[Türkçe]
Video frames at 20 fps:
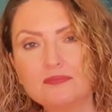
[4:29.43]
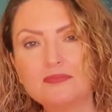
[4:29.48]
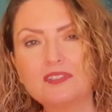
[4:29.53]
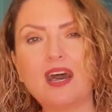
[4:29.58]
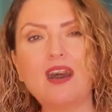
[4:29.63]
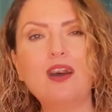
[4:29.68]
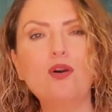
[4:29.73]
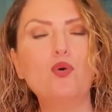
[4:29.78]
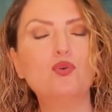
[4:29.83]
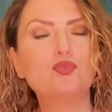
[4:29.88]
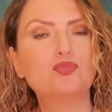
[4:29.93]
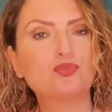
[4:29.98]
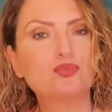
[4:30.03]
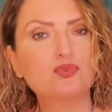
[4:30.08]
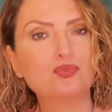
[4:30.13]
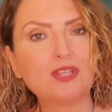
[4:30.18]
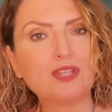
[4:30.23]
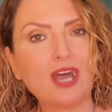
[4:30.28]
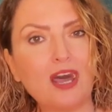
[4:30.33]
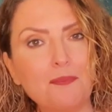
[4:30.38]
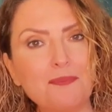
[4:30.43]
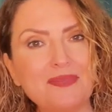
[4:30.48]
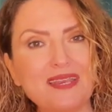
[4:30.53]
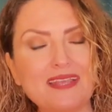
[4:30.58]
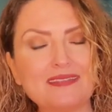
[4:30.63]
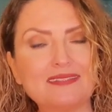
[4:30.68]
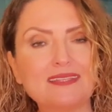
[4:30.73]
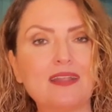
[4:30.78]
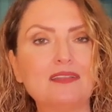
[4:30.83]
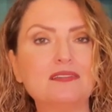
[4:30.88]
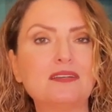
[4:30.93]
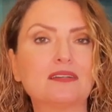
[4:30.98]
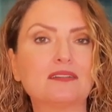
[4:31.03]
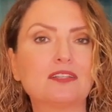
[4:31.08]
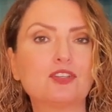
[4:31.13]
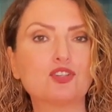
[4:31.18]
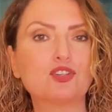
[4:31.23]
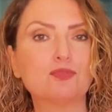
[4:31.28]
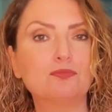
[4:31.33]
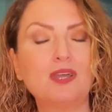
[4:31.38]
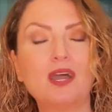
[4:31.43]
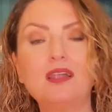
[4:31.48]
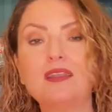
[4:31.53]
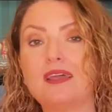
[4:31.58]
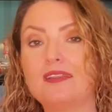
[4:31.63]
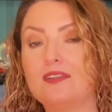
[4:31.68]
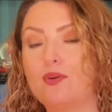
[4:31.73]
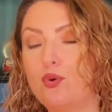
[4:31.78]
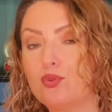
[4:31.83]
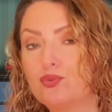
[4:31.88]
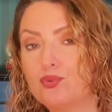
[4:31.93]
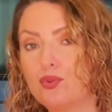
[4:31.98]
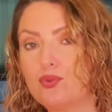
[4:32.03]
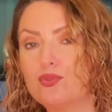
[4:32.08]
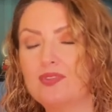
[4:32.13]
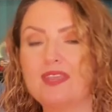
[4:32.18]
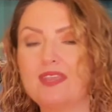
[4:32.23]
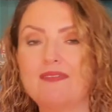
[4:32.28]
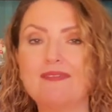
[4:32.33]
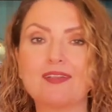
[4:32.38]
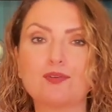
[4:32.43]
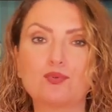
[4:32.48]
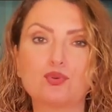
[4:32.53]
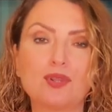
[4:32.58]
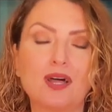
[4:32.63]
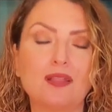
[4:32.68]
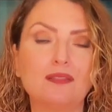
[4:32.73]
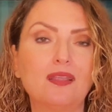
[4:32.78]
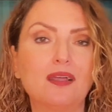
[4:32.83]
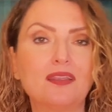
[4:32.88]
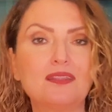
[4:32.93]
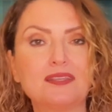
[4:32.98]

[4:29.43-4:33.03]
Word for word: daha özgür, daha bireysel yaklaşımlarla hani otorite ve kurallar,